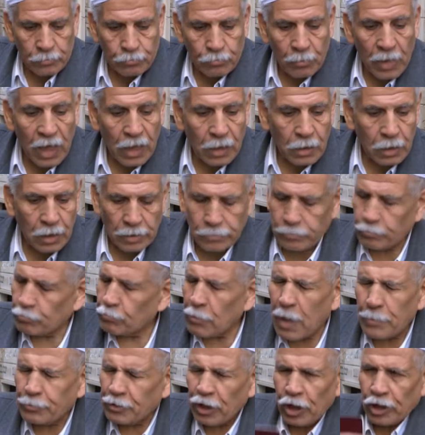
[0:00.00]
ما
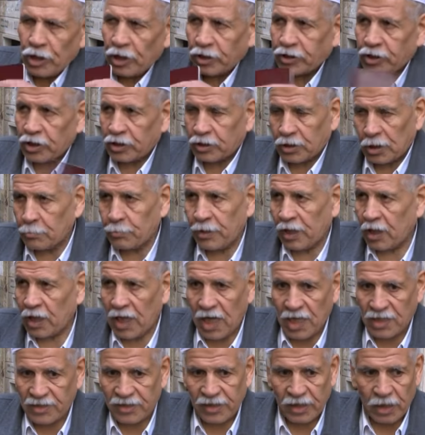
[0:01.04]
بدي احكي كلمة
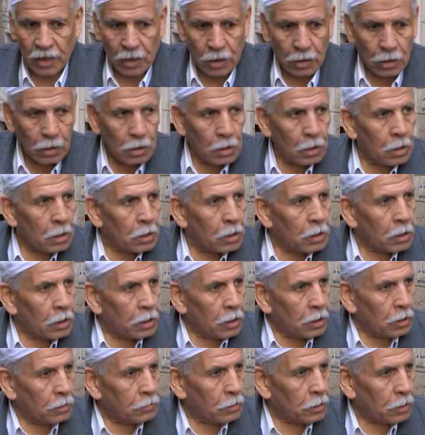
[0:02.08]
قاسية
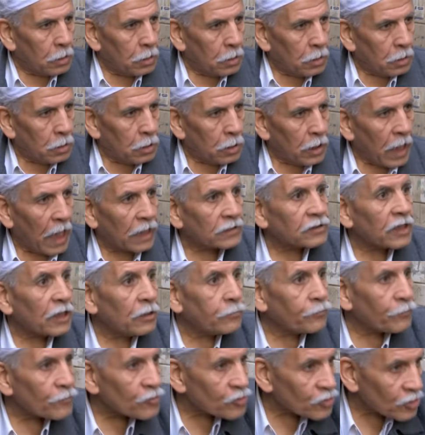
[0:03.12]
حتى
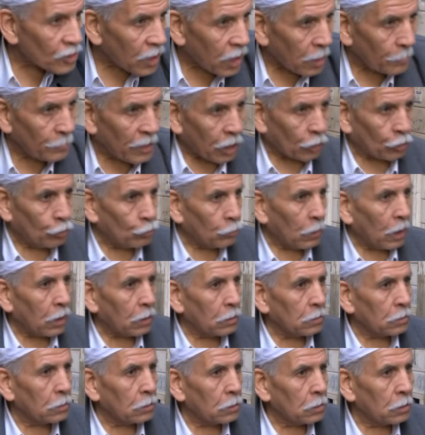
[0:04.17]
الفصة عم ياكلوها
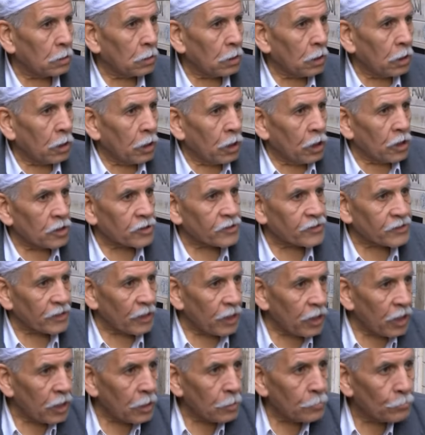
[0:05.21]

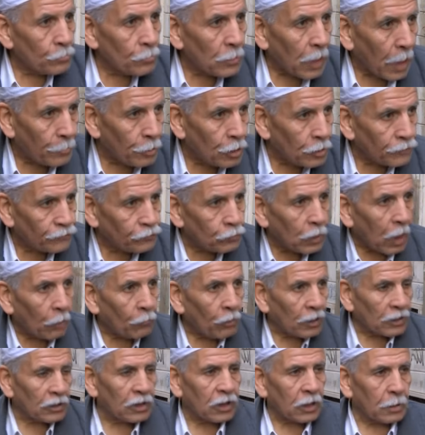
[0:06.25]
السنة عم يلفوا
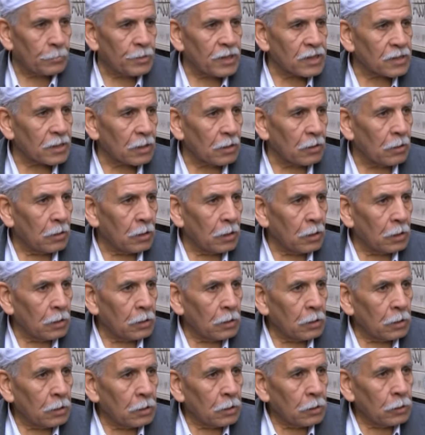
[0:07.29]
عواد الخبز
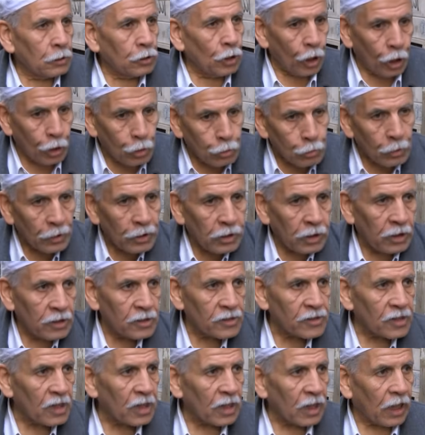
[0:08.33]
يحلوا
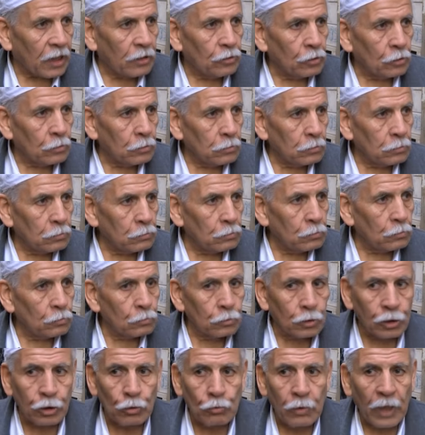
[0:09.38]
الحصار عنه
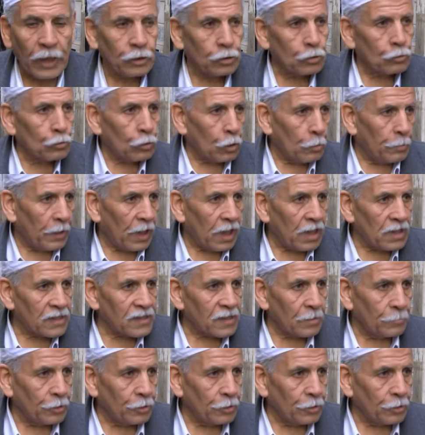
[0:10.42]
وكل واحد يروح بحال